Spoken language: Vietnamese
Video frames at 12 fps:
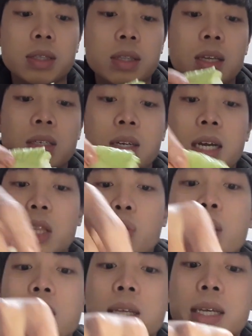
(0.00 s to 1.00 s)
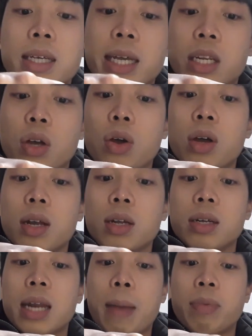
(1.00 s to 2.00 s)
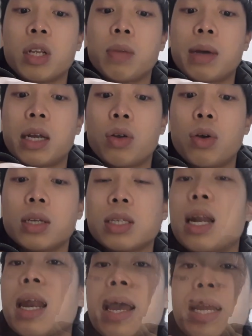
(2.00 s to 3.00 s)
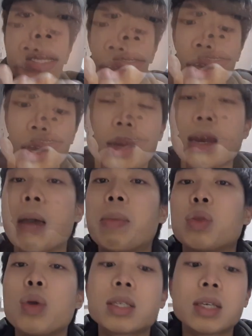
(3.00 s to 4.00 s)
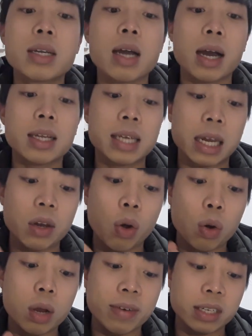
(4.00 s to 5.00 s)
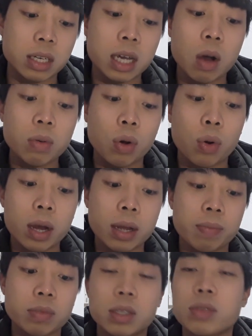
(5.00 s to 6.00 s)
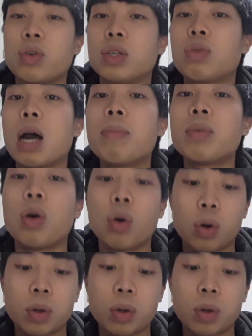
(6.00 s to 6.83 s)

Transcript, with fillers: Thực sự là cái tuyết thì nhìn nó đẹp thôi nhưng mà nó rất là lạnh. Để mà tuyết rơi được ấy, nhiệt độ nó phải dưới không độ ấy, gọi chung là âm độ.